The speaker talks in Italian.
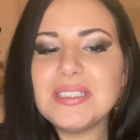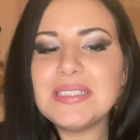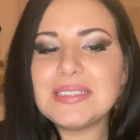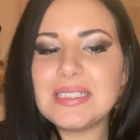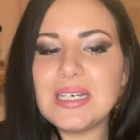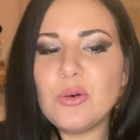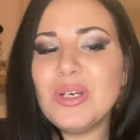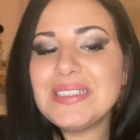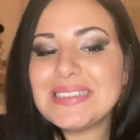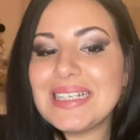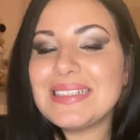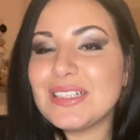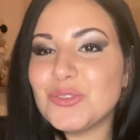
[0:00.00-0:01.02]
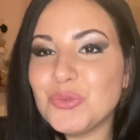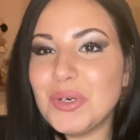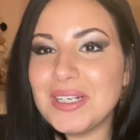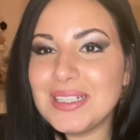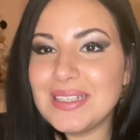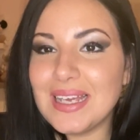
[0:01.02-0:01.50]
se, o è stata
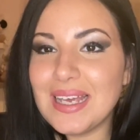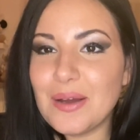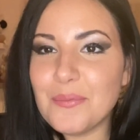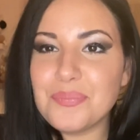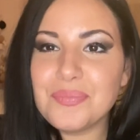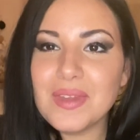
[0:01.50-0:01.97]
tua l'idea?